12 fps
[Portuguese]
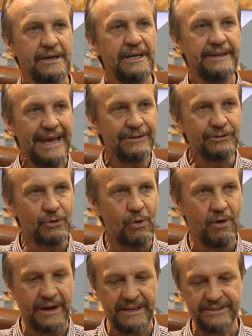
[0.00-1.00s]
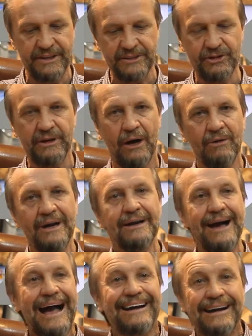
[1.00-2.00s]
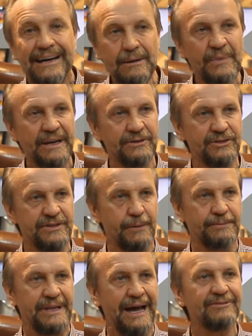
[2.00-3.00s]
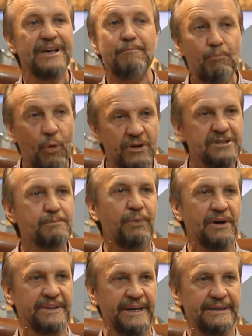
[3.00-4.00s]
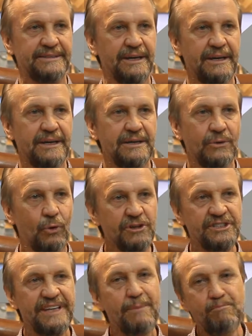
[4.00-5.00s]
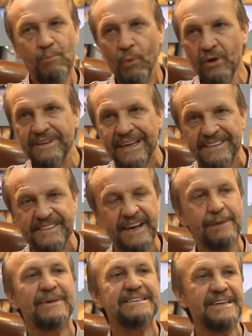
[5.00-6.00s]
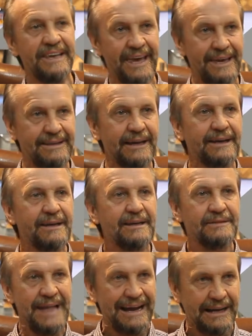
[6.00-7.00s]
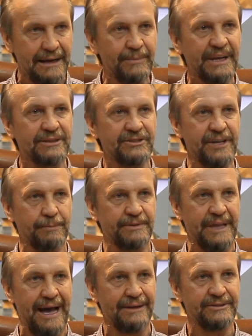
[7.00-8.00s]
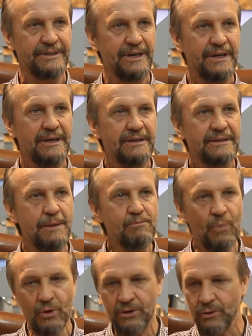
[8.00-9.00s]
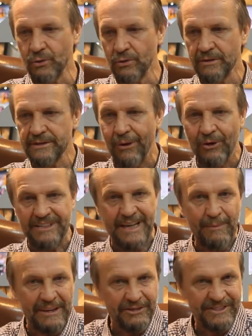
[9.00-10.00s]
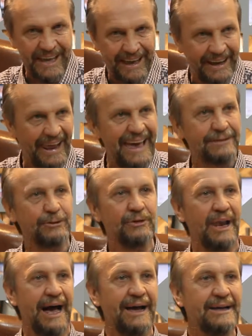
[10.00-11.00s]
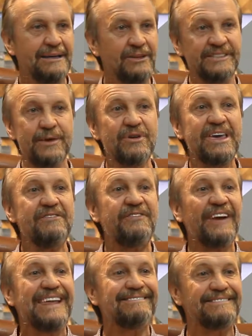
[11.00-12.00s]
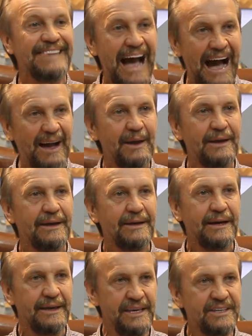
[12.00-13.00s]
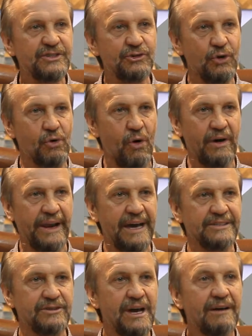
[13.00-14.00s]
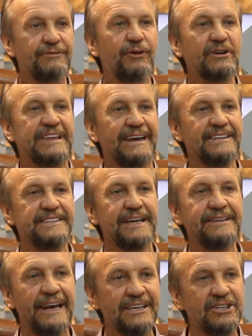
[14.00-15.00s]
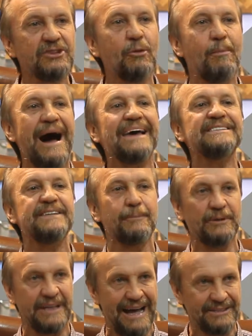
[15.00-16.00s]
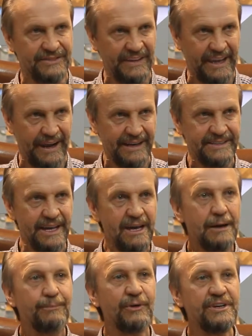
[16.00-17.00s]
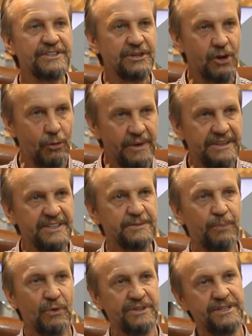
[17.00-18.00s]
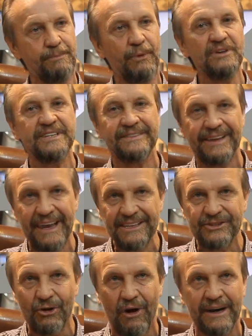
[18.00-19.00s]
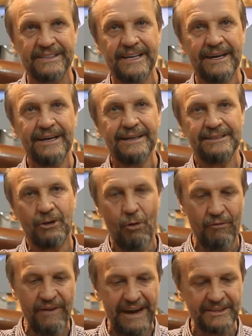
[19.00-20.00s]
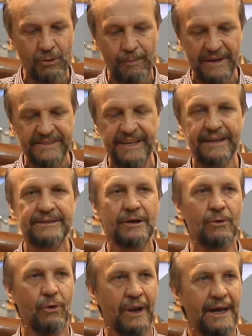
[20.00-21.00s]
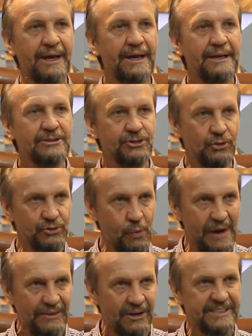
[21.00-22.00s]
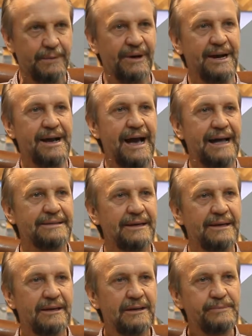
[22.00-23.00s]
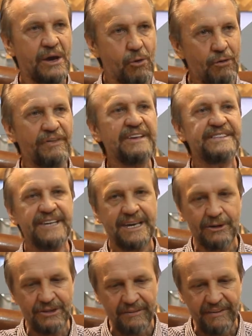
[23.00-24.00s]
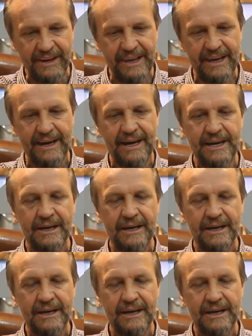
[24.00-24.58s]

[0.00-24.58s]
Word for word: E dentro do Congresso Nacional, a Câmara dos Deputados é muito importante. Hoje tem muita extrema direita na Câmara dos Deputados. Tem muito orçamento secreto lá. Nós temos que enfrentar isso no Congresso, fortalecendo e elegendo mais deputados federais. Por isso que eu me dispus, depois de três horas de conversa com o presidente Lula, junto com a nossa bancada, me convenci que eu deveria